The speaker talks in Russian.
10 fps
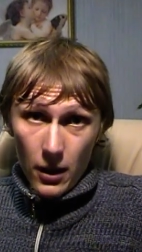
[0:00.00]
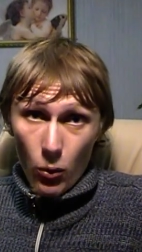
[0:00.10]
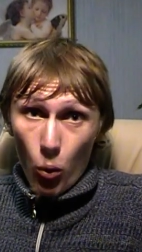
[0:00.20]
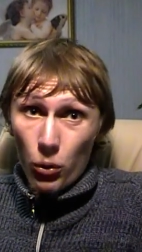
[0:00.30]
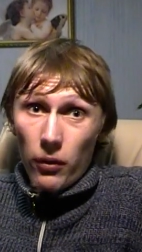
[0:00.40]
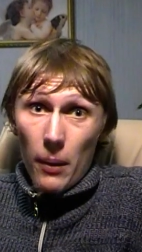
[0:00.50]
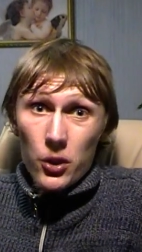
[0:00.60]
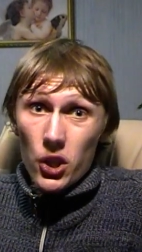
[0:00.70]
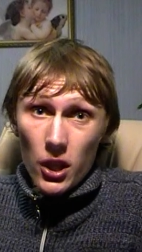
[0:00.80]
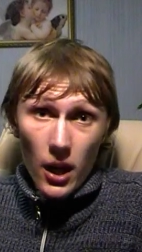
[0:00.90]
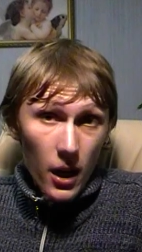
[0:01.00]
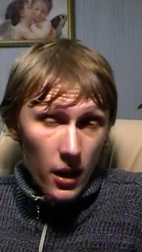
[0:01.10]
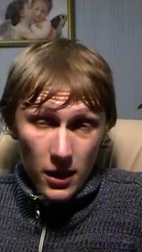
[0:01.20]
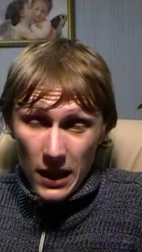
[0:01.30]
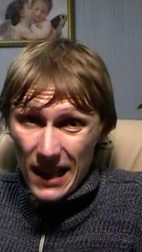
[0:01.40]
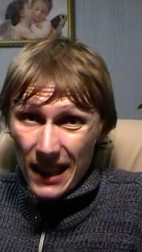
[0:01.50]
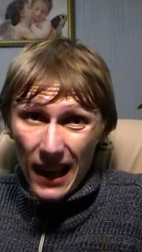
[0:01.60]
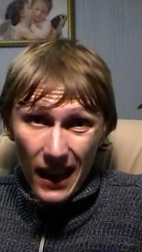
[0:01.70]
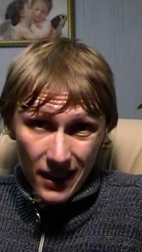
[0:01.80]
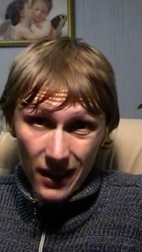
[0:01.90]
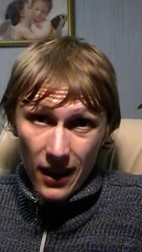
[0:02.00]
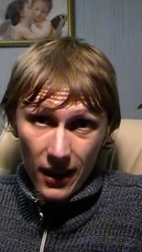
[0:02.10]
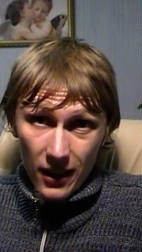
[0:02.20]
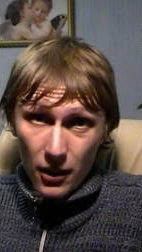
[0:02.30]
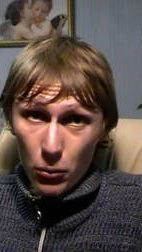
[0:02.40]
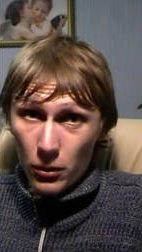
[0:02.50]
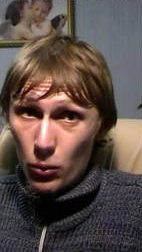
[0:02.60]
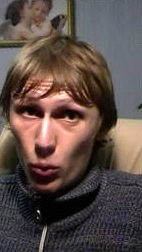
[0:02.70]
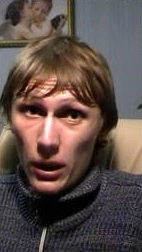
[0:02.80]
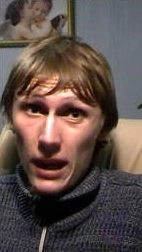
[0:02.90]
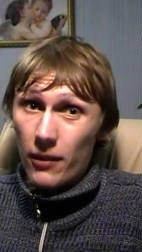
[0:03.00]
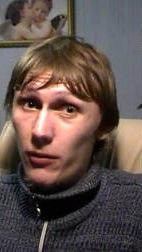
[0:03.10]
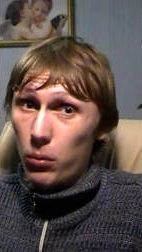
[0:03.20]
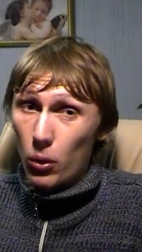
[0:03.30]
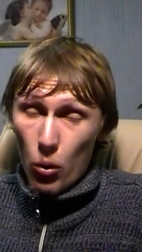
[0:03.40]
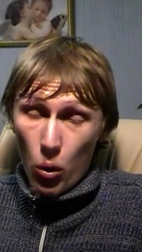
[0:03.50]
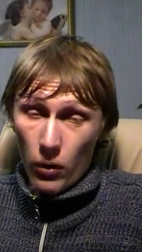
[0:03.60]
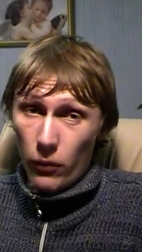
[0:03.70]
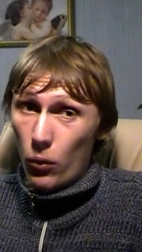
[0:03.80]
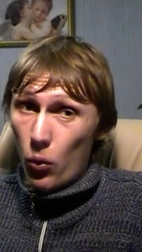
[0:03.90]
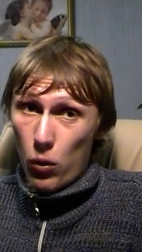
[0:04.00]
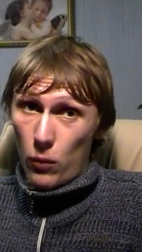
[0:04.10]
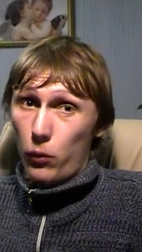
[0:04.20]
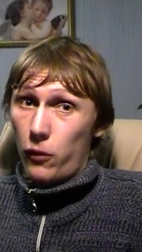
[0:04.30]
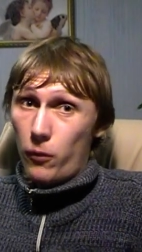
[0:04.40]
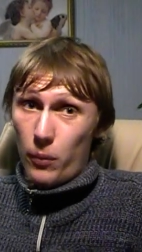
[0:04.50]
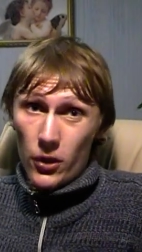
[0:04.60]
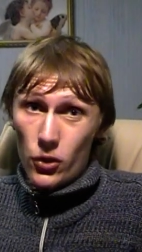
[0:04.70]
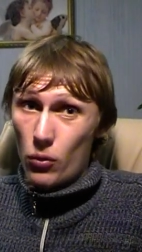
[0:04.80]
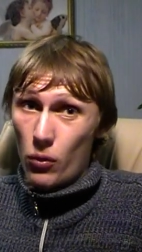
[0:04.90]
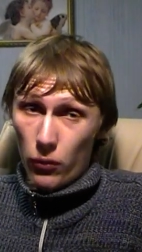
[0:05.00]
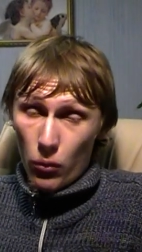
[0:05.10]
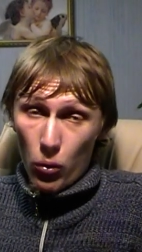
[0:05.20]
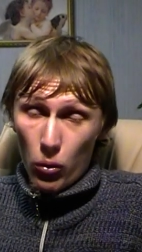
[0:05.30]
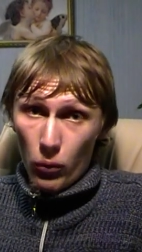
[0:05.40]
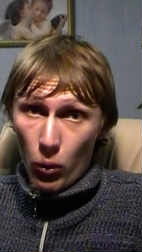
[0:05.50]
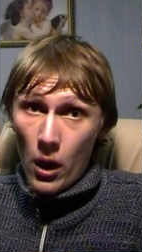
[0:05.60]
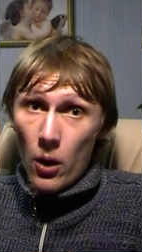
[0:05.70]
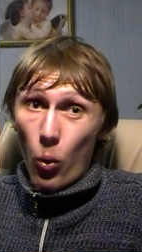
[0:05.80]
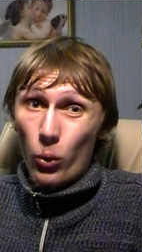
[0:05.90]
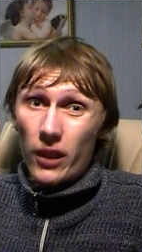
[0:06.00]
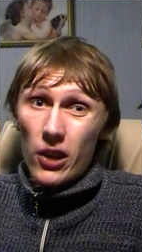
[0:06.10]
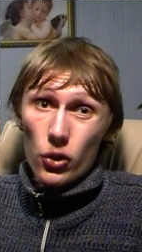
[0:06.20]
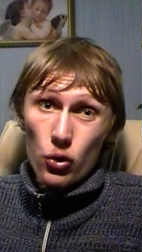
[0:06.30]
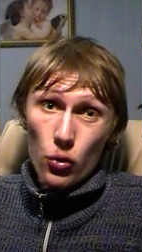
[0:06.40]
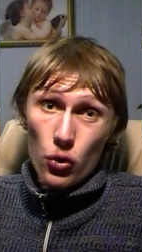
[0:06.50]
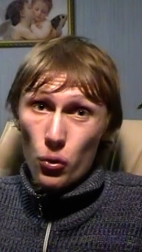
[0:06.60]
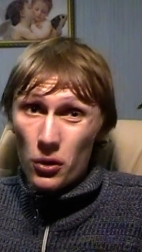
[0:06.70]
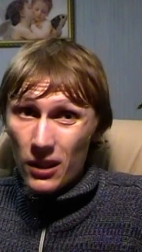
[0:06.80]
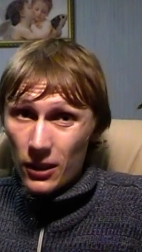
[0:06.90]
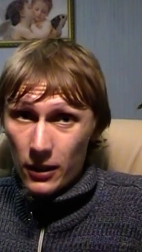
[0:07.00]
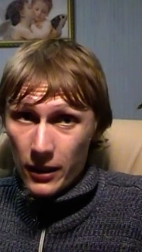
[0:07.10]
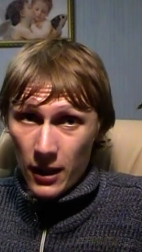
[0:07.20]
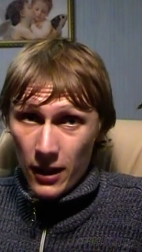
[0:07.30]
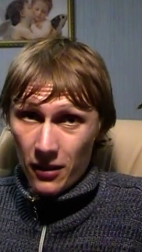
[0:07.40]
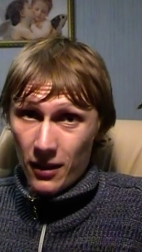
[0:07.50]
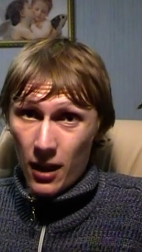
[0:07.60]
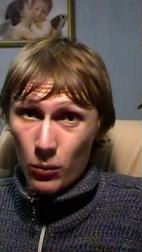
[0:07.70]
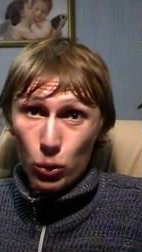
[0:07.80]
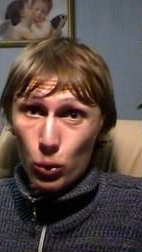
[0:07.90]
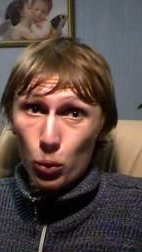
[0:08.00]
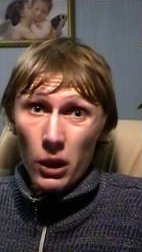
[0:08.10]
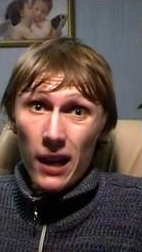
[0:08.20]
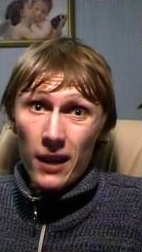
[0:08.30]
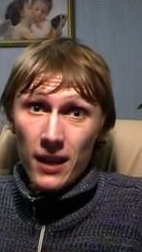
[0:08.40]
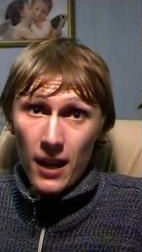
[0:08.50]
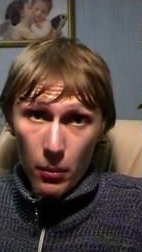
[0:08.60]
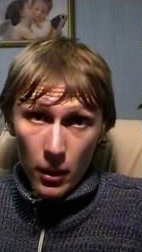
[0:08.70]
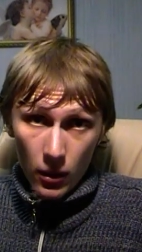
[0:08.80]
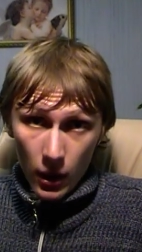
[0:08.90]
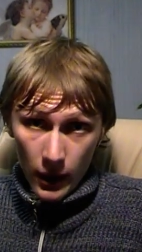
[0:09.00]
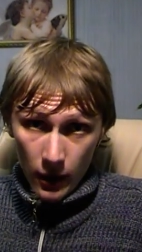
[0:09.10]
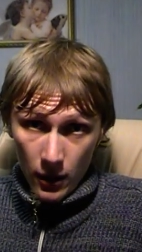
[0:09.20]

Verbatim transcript: он вообще никак не реагирует на удары в блок, в корпус, в плечо, в голову. Он даже чуть-чуть не наклоняется, как будто удара не было.